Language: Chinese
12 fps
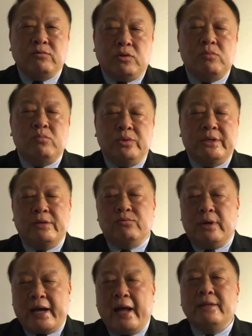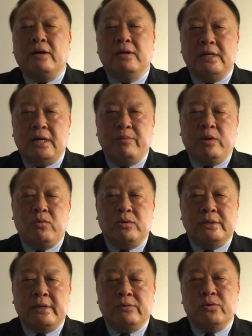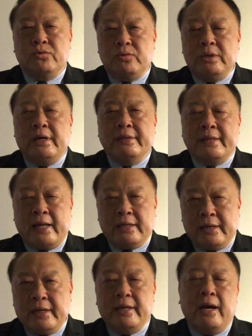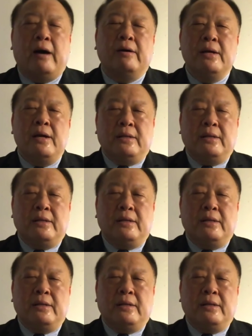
中，目前所看到的和平过程当中出了很大的力啊，